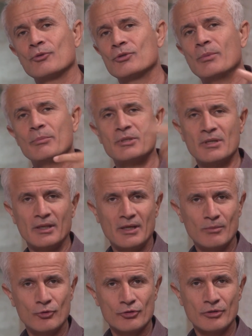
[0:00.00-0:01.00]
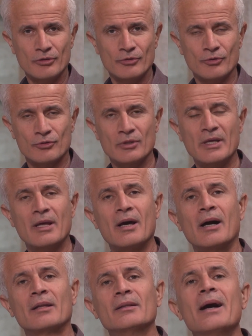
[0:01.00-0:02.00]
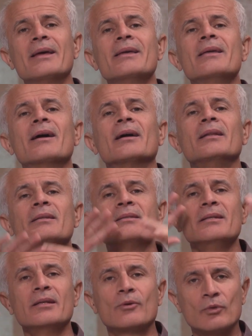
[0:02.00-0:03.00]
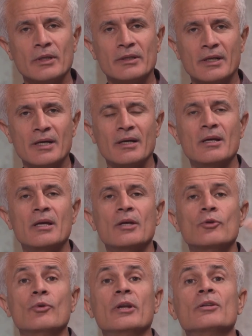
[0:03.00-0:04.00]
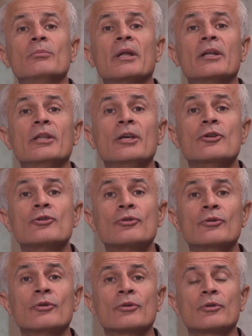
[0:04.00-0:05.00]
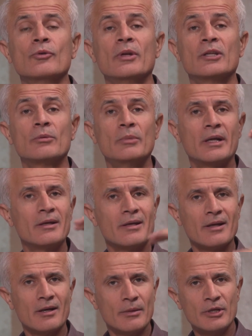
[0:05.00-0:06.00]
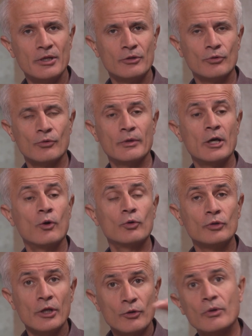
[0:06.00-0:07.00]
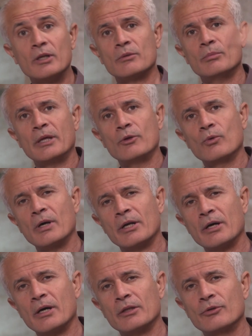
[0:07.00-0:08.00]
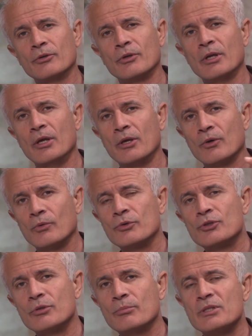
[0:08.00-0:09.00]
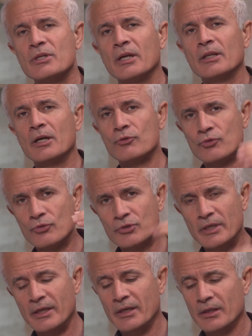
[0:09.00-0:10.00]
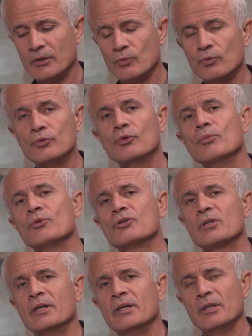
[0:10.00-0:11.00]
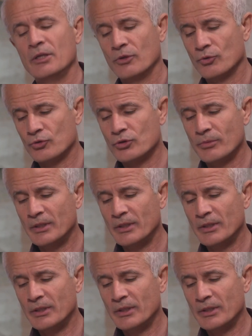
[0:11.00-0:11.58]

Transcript: O zaman biz Allah'a borçlu kılıyoruz. Allah iradesini kullanarak yönetimleri değiştiriyor. Yönetimleri yerle bir ediyor veyahut yönetimleri yukarı kaldırıyor. Onun için biz Allah'ın sözüne uyduğumuzda o